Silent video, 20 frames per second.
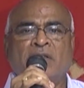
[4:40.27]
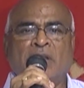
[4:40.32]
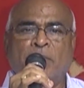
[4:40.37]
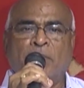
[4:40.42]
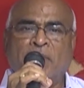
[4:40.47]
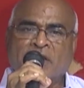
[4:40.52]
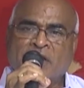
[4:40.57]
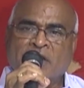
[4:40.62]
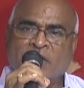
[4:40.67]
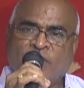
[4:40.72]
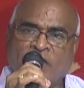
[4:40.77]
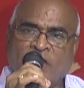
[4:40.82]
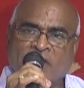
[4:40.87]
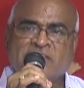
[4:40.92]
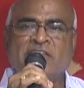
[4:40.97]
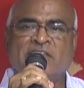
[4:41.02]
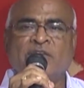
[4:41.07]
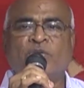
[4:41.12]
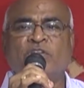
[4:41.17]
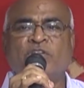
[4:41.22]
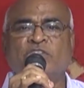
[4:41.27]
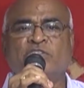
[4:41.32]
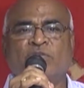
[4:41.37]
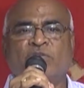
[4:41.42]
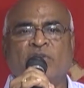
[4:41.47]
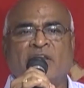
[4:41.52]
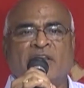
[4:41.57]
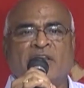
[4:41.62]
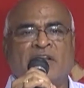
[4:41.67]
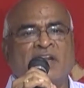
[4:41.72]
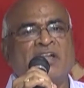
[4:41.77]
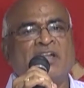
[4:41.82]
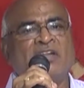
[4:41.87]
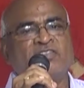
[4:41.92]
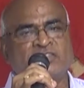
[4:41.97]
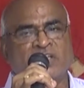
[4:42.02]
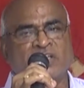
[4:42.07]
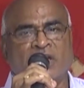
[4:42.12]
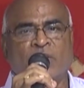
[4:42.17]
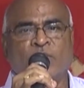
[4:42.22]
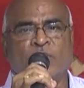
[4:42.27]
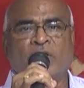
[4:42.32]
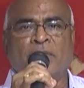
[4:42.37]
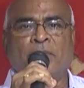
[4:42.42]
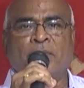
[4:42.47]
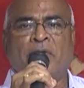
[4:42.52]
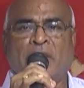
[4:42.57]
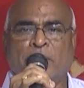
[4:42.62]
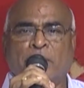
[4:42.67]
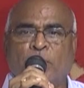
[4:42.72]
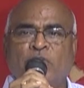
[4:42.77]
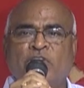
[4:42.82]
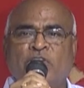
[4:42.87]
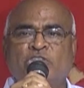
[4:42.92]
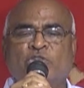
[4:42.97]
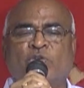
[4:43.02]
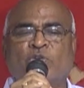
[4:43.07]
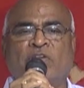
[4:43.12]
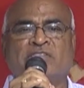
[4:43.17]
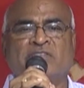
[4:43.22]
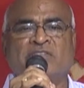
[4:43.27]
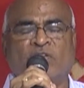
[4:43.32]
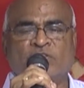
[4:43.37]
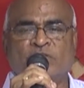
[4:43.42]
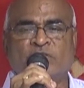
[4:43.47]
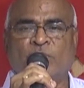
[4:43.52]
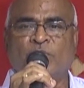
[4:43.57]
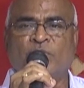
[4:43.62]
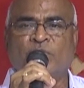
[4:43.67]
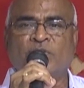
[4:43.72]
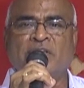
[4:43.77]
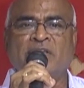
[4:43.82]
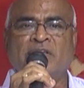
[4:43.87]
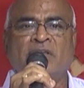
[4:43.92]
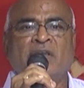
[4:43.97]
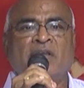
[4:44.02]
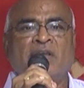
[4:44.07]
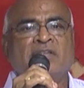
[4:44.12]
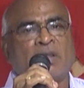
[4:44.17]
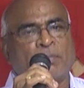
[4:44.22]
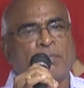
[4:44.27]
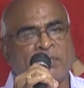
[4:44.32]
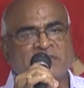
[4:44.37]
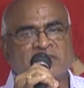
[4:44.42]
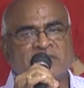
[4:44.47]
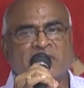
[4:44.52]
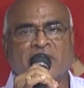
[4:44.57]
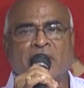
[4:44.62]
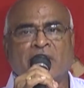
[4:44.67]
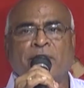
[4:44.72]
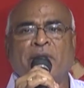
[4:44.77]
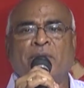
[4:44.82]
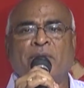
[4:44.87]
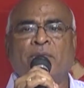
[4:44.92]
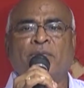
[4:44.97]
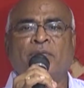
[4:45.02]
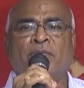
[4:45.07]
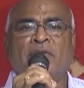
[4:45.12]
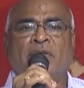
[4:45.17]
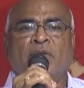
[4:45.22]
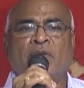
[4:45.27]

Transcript: డెమోక్రటిక్ ఫంక్షనింగ్ గురించి కూడా ఇలాంటి విషయాల్లో కూడా మార్పులు తెచ్చుకోవాల్సిన అవసరం ఉంటుంది తప్పనిసరిగా మేము